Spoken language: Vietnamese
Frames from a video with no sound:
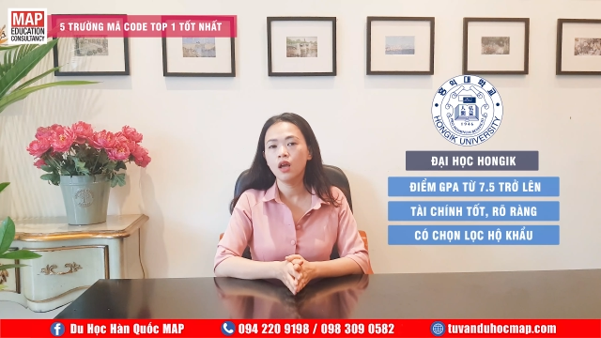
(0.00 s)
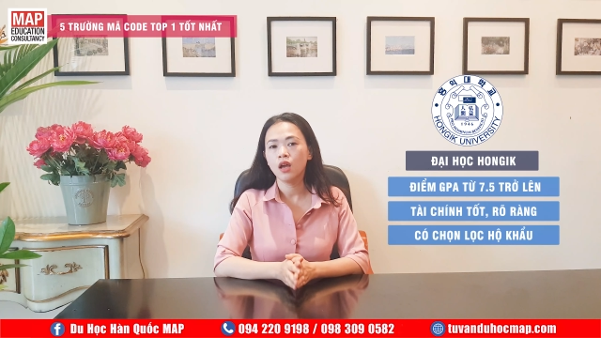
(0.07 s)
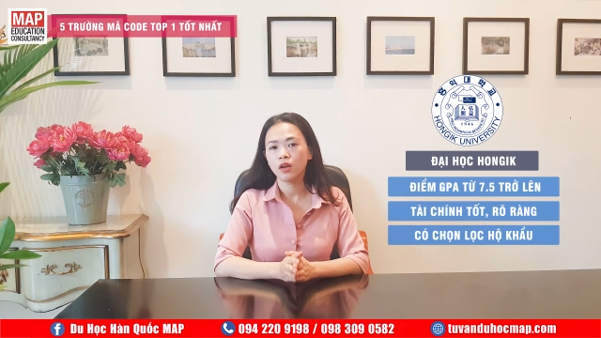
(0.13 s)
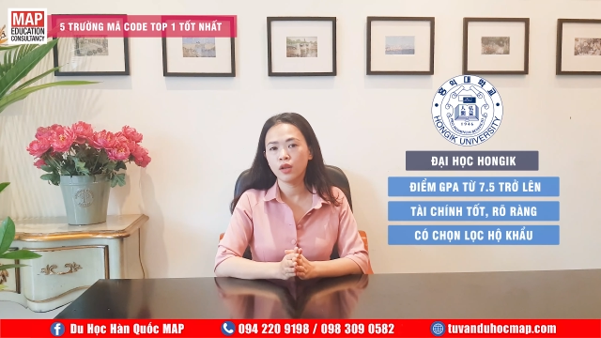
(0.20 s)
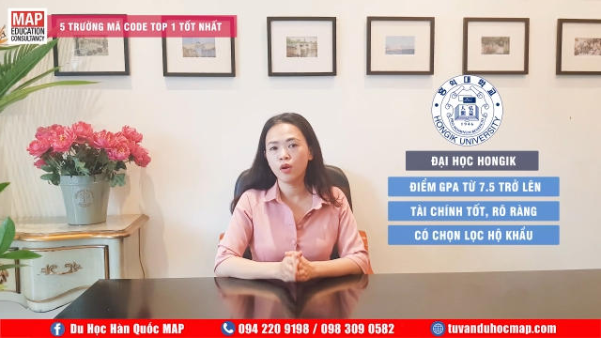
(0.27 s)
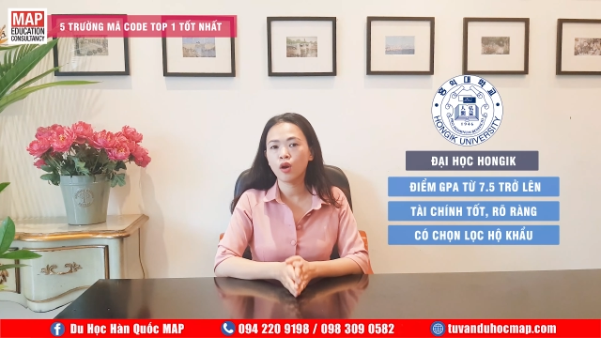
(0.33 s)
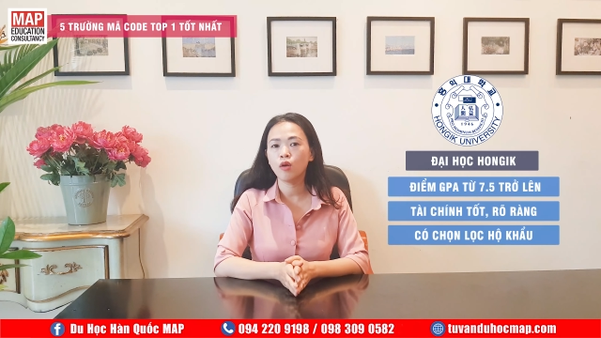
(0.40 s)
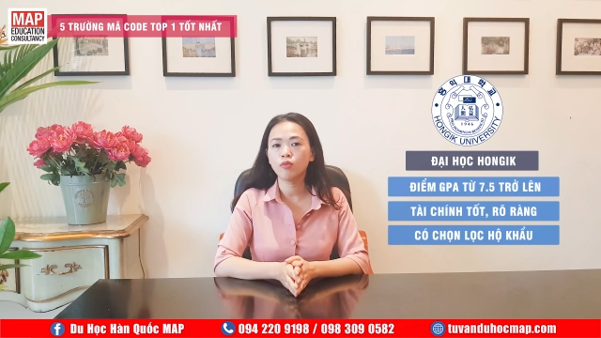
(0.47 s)

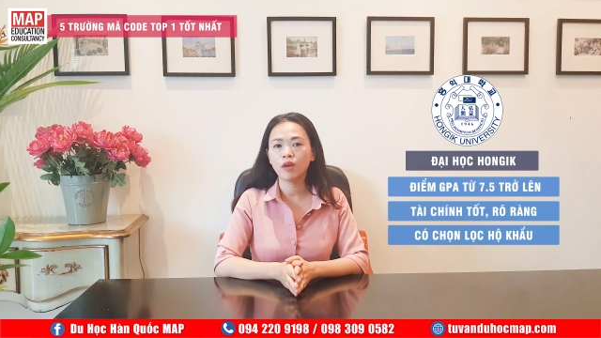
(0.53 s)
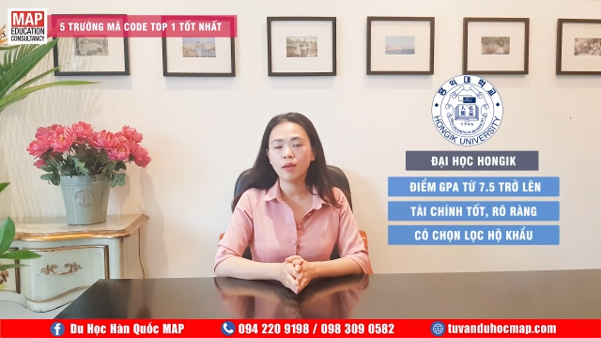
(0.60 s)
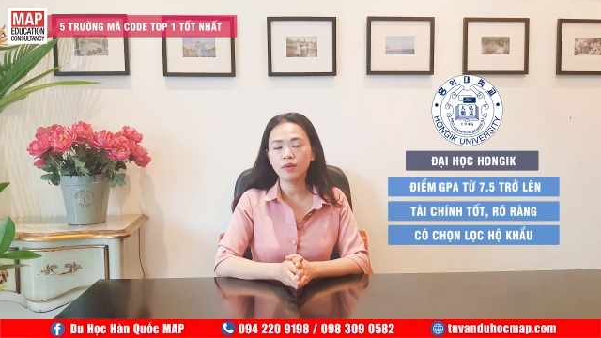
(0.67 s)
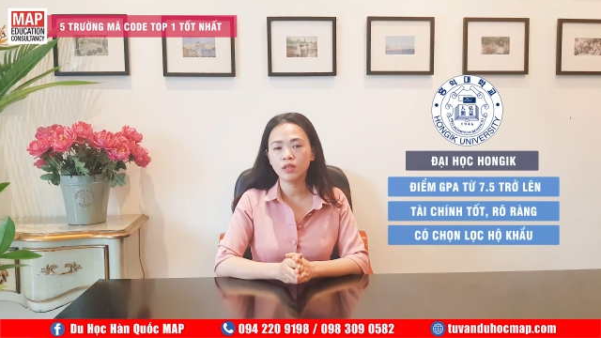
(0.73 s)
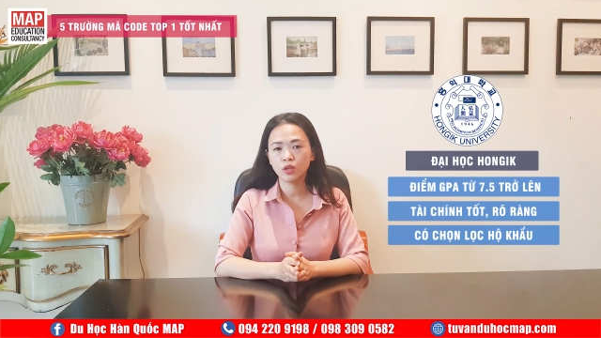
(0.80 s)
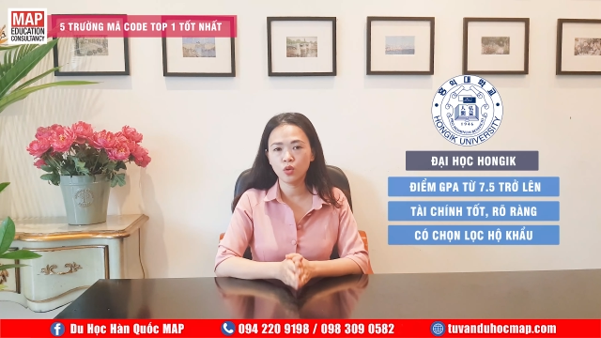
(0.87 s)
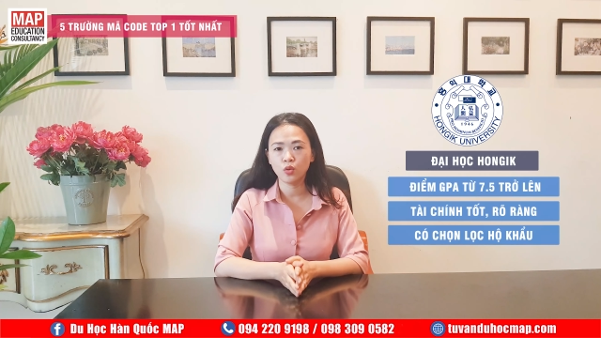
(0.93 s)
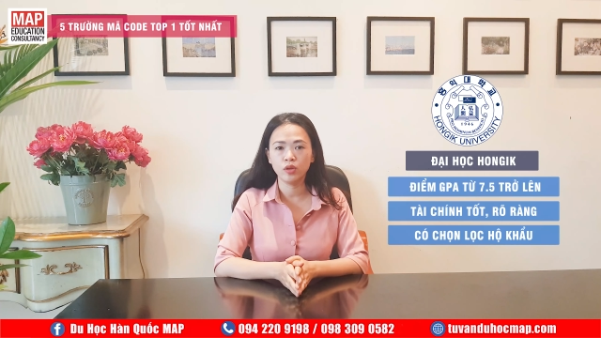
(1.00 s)
nếu không đáp
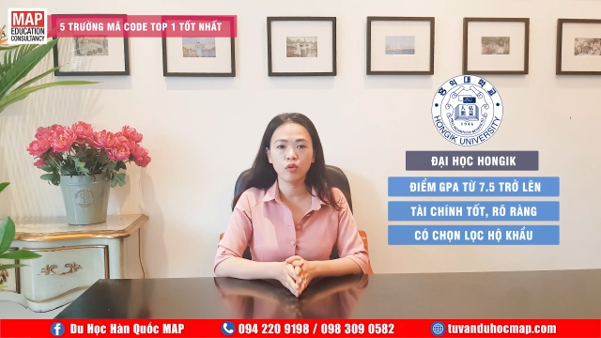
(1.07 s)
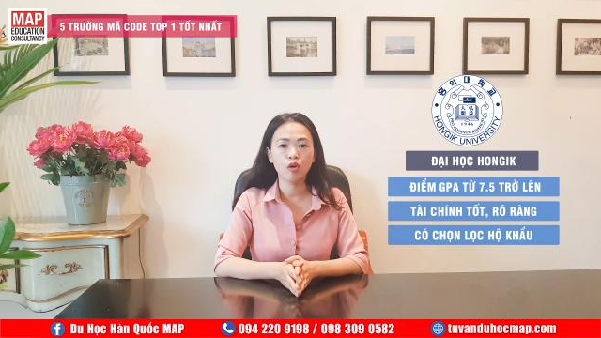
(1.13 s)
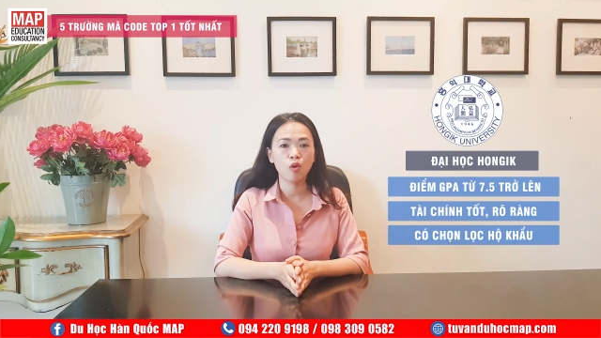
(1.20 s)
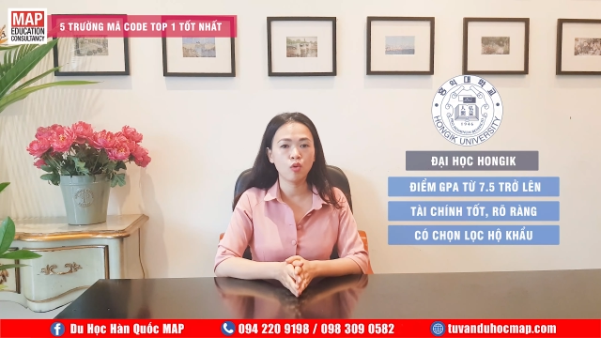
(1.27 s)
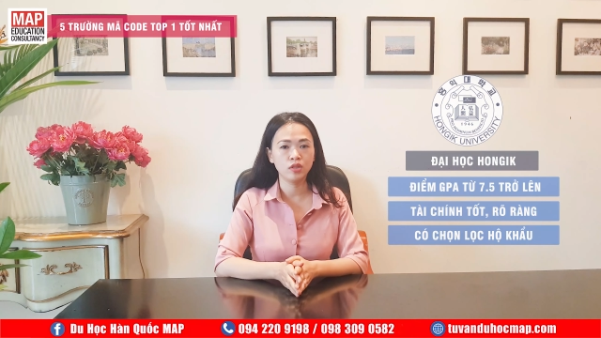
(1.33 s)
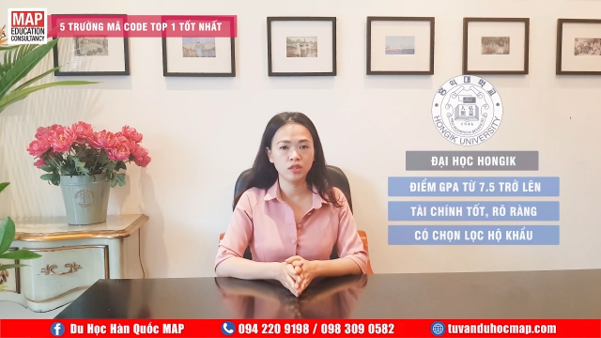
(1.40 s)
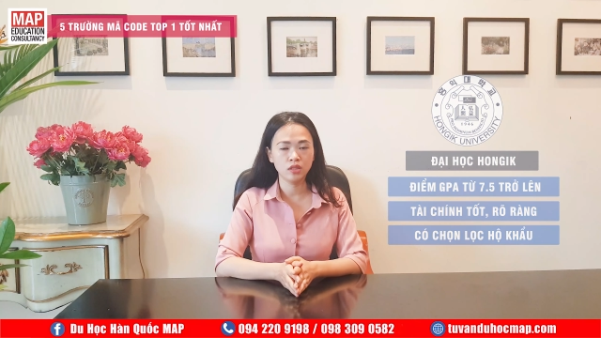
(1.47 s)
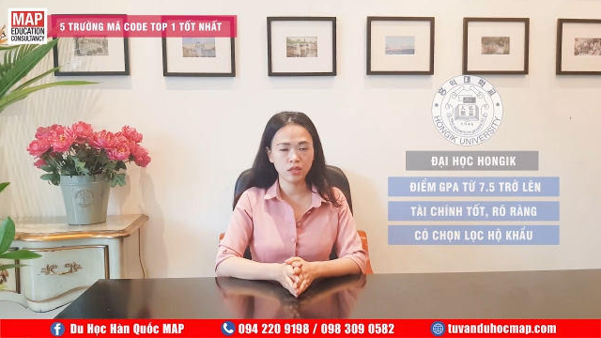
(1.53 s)
ứng đủ yêu cầu
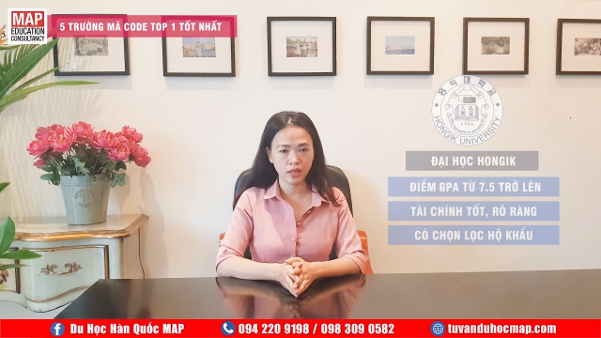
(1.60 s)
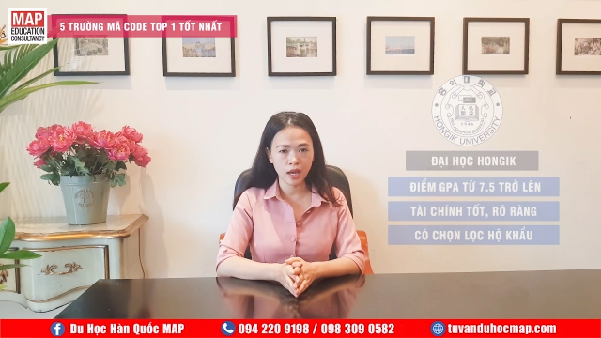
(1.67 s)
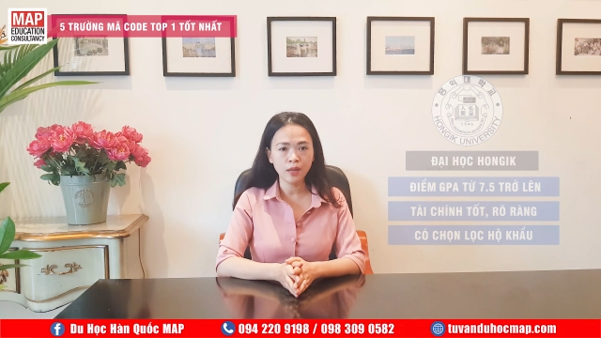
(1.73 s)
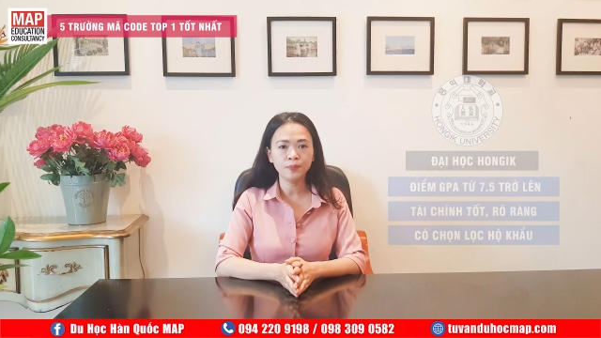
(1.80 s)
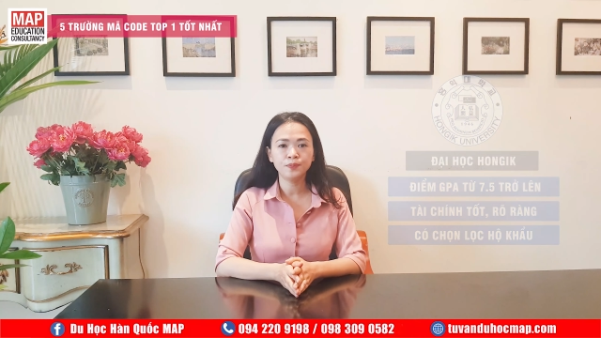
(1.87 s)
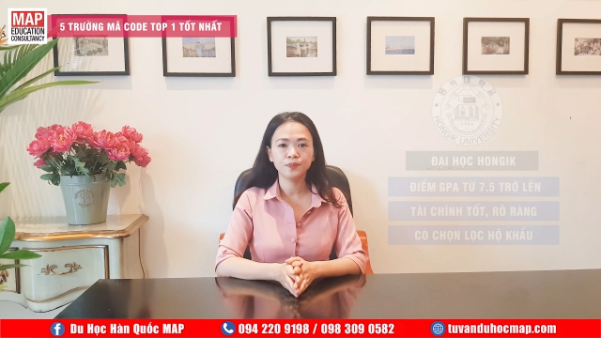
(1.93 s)
của trường nhé.